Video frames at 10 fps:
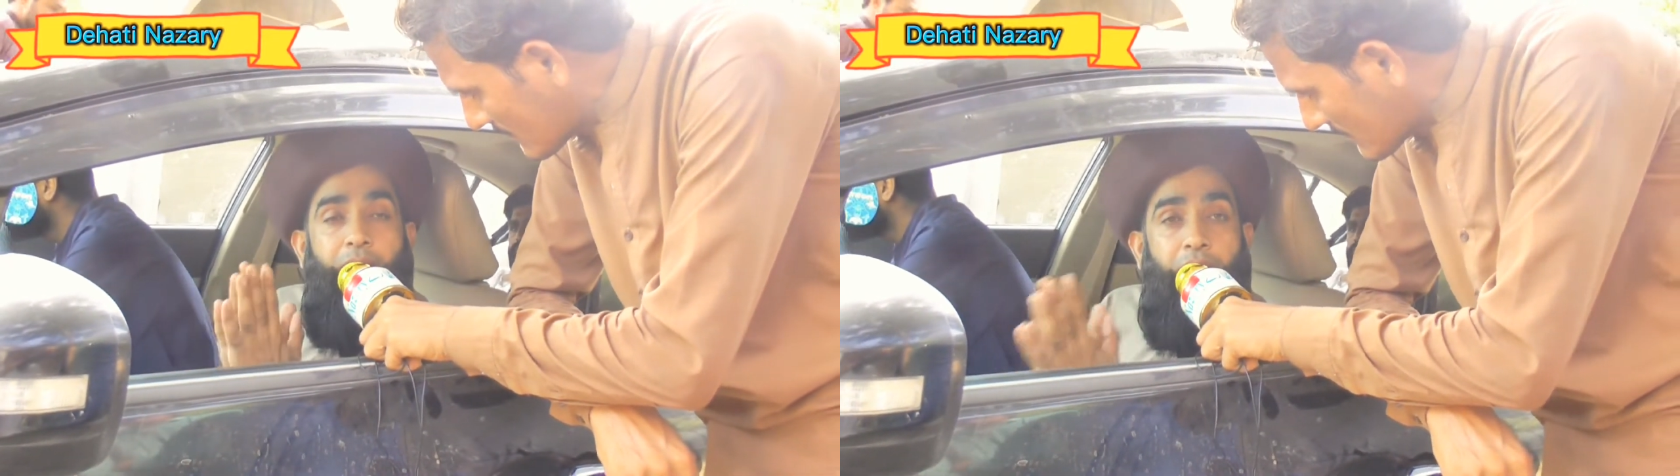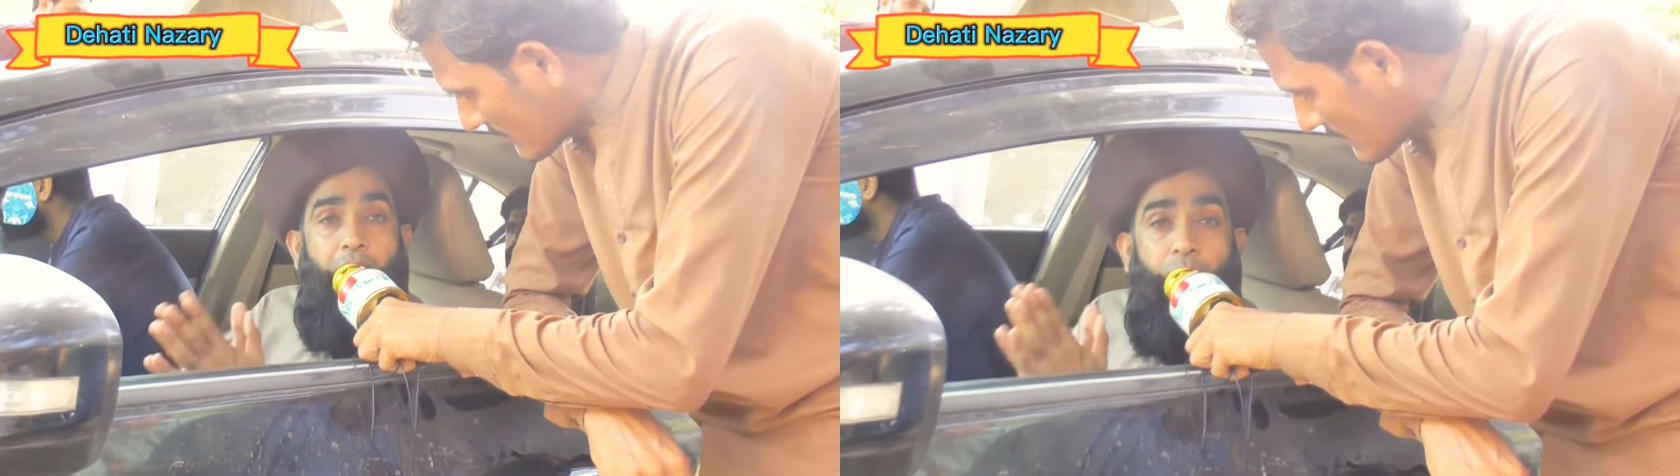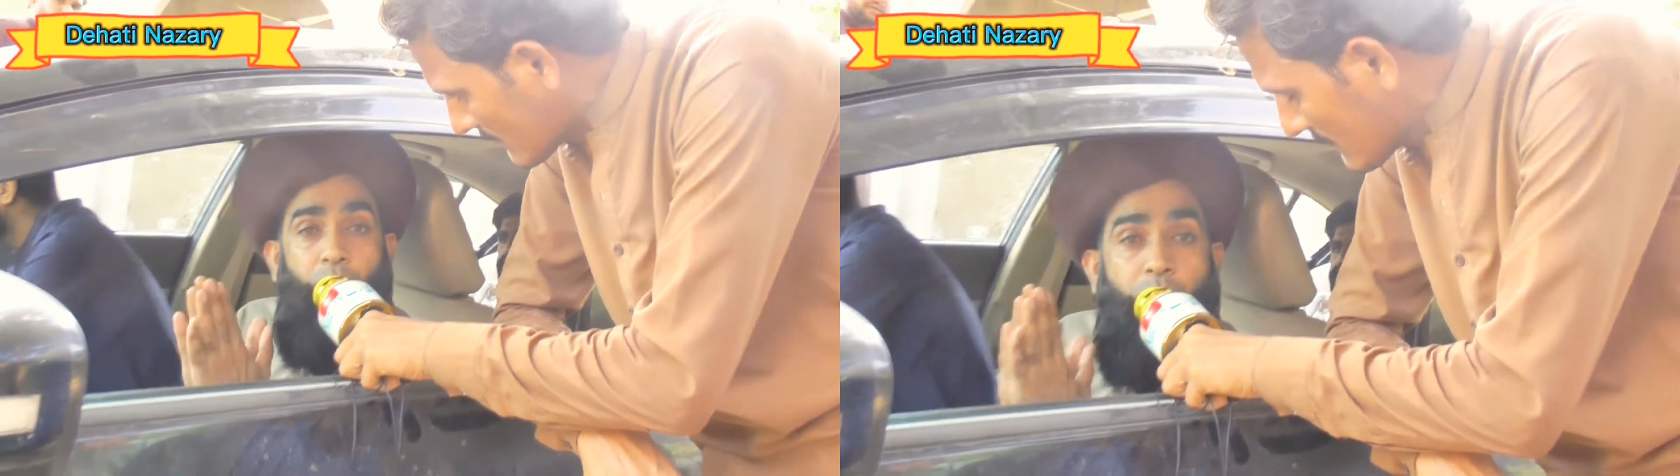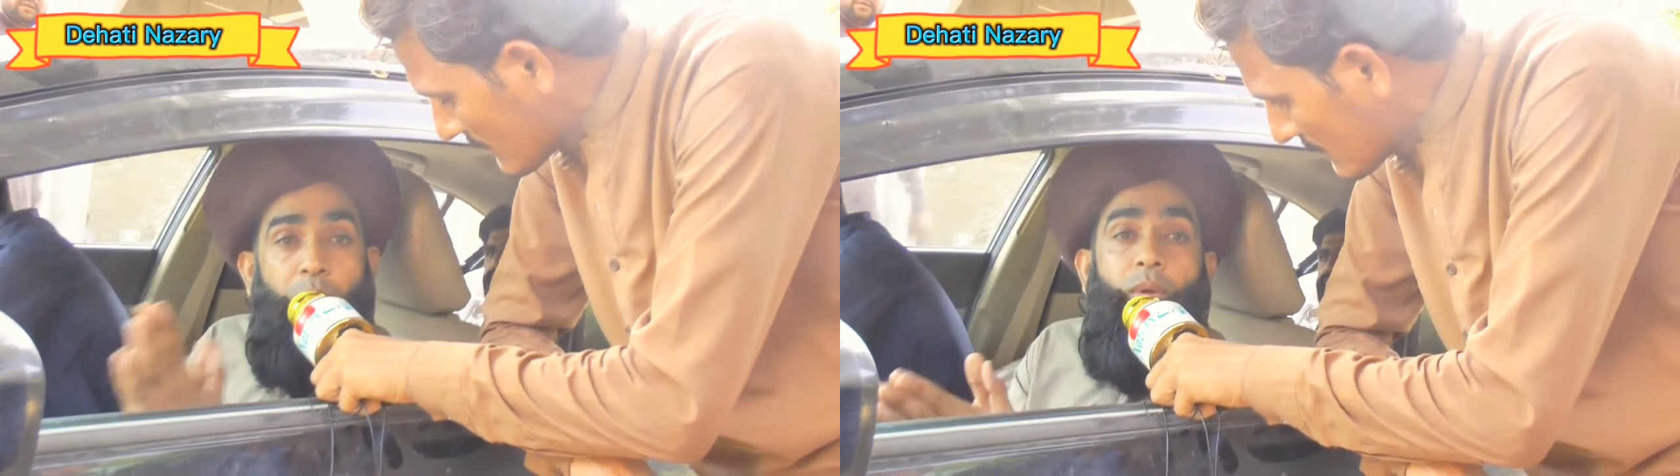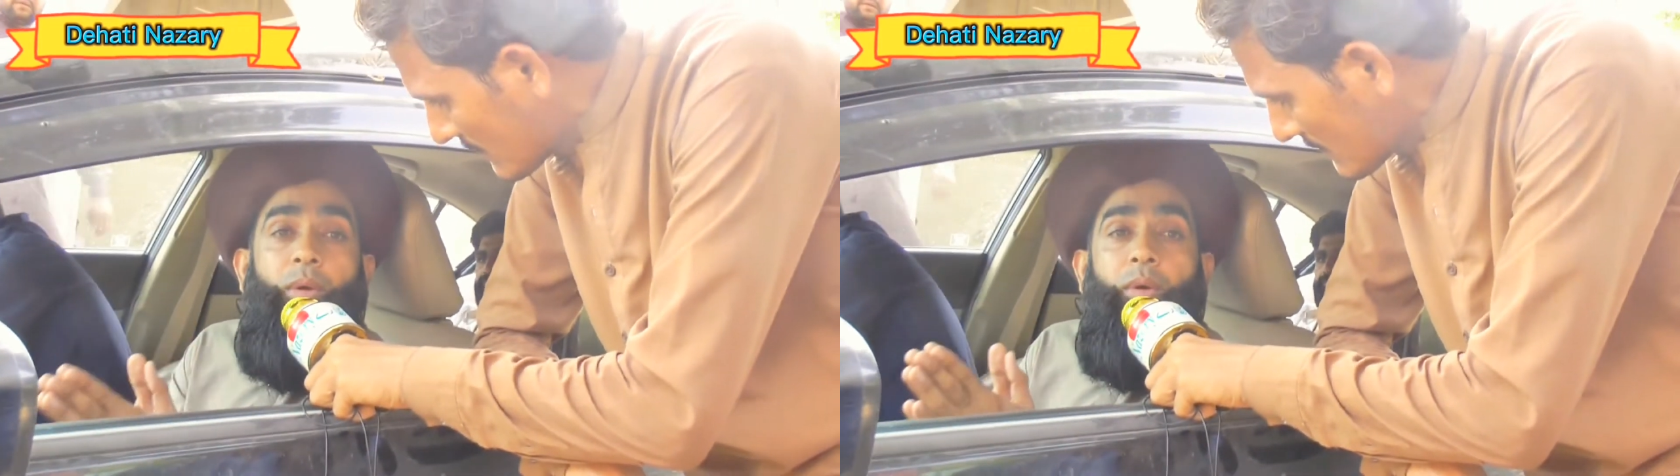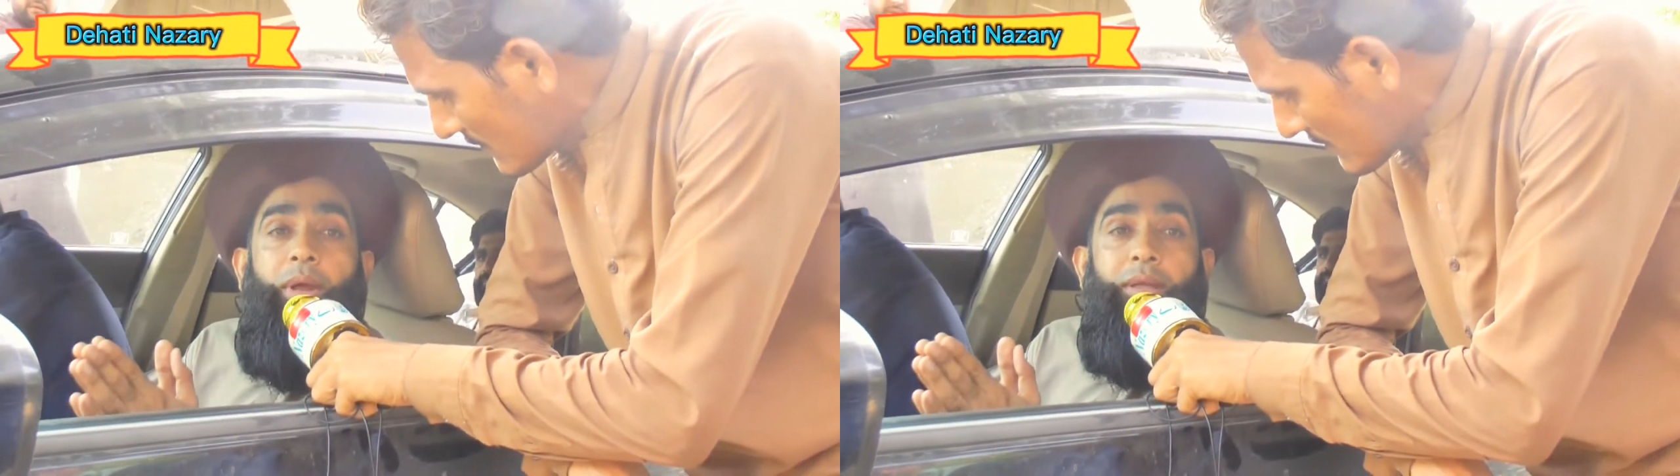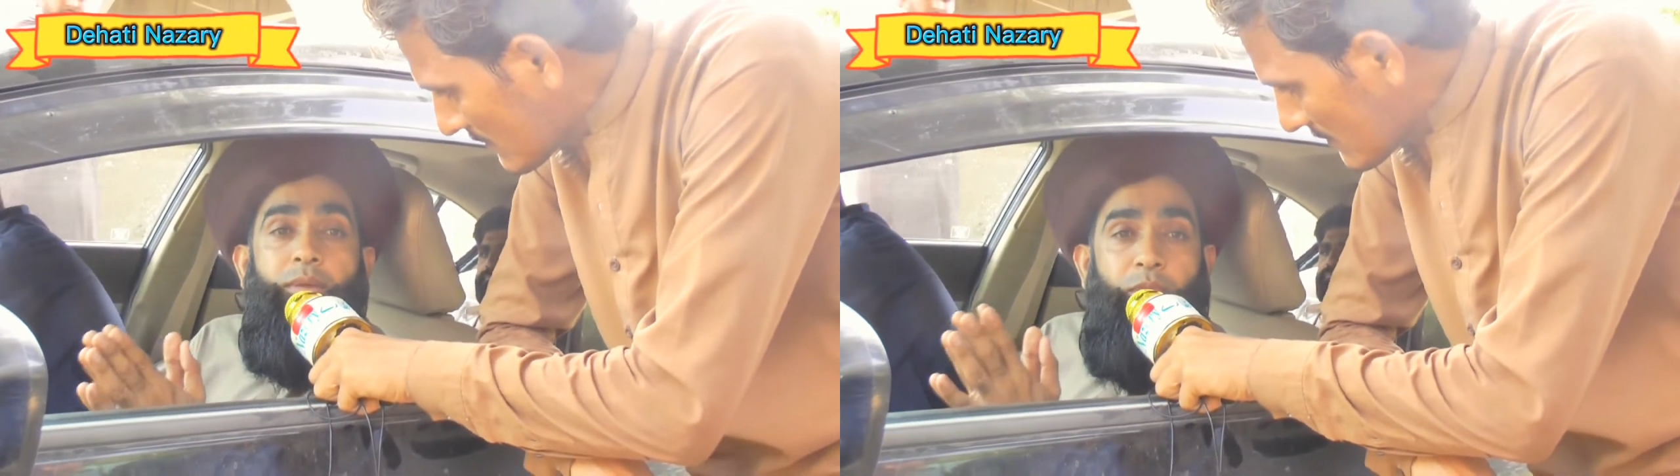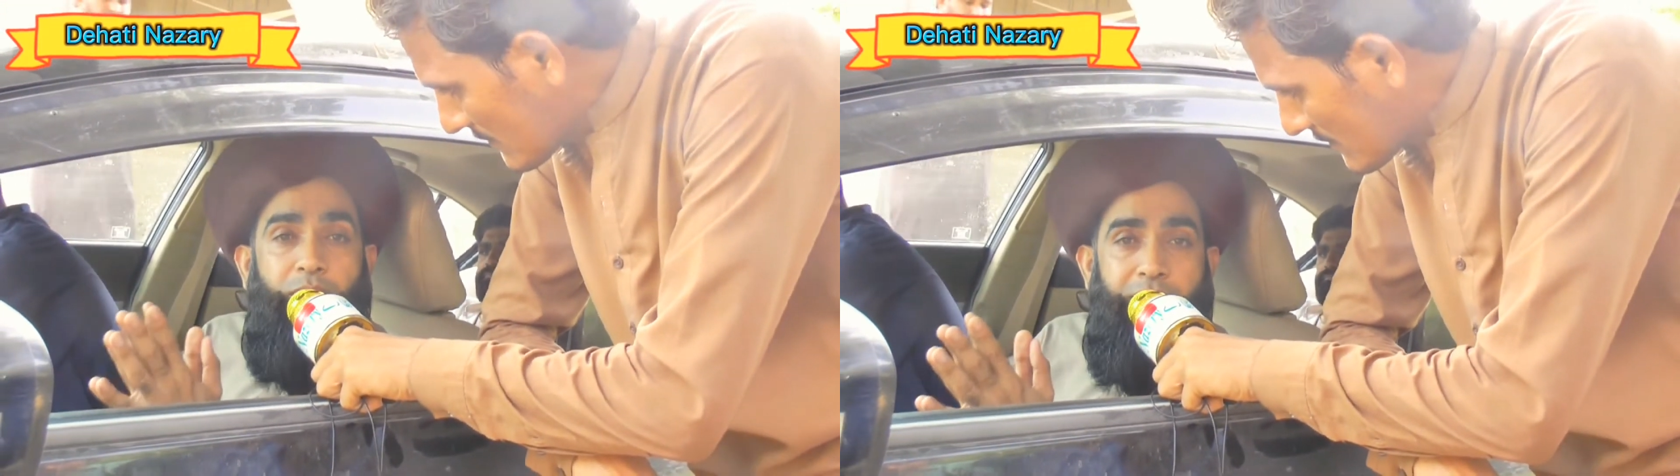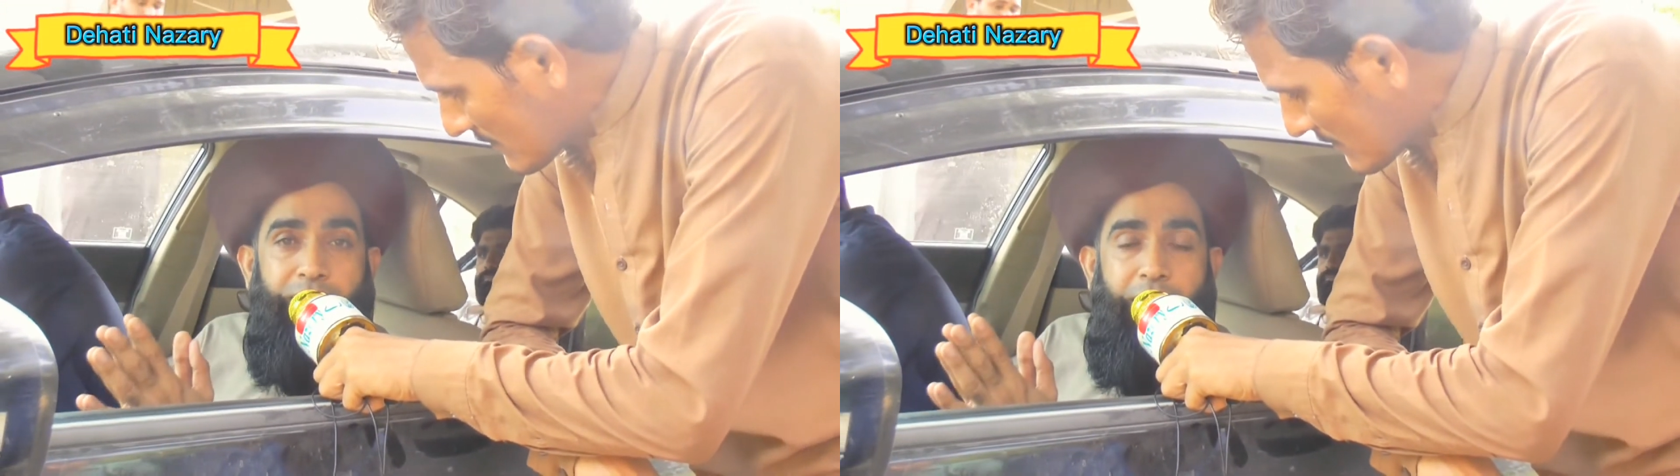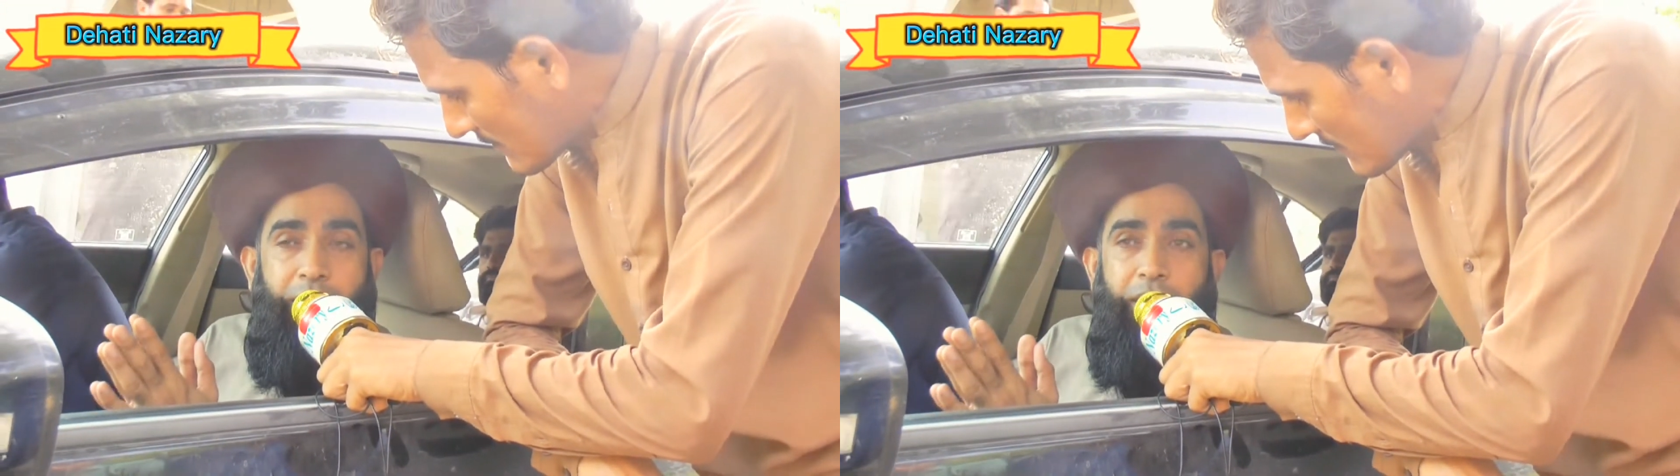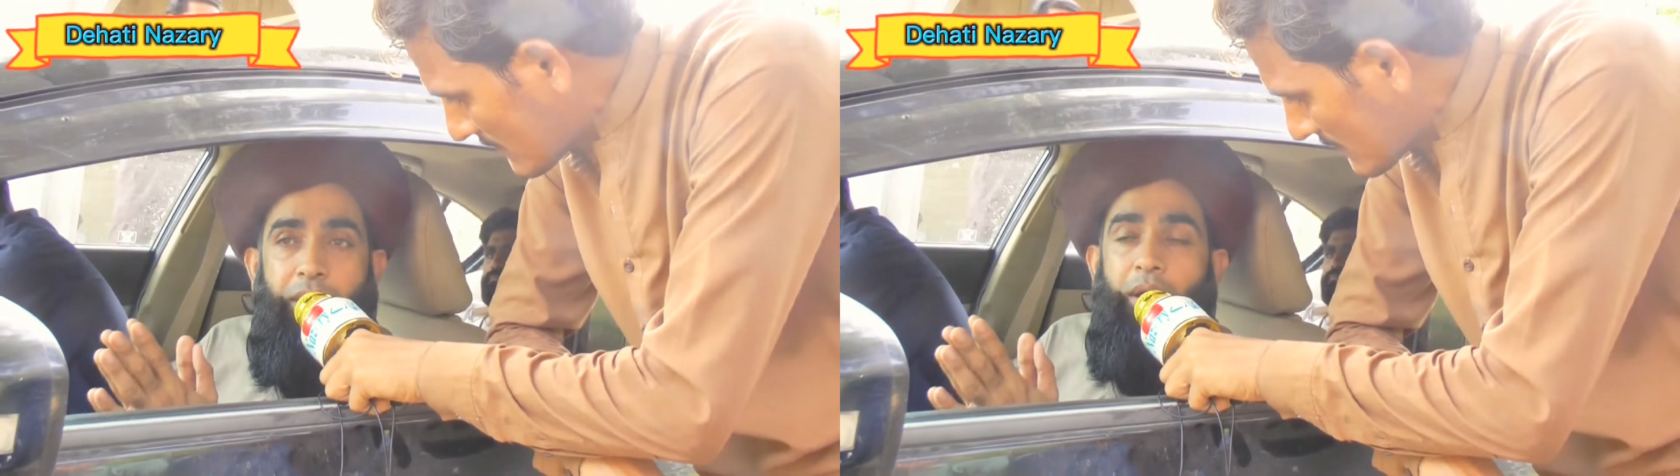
लाखों करोड़ों लोग हैं जो मुंतज़र हैं